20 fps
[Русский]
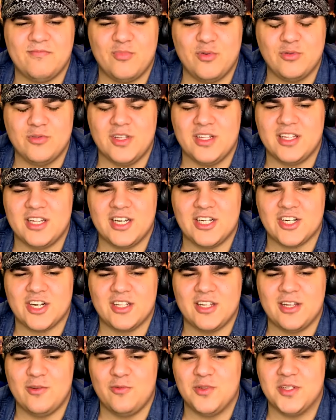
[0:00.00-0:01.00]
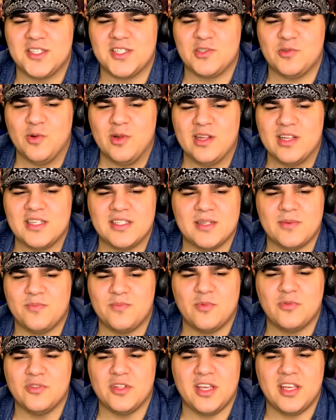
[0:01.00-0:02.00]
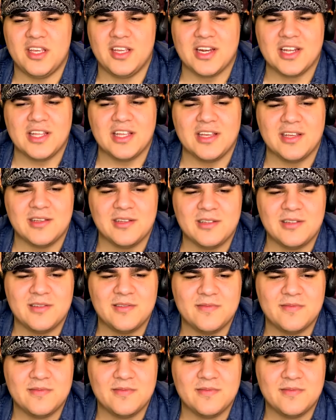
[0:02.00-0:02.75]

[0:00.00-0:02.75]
Полный трэш, когда люди ссорились из-за полной херни.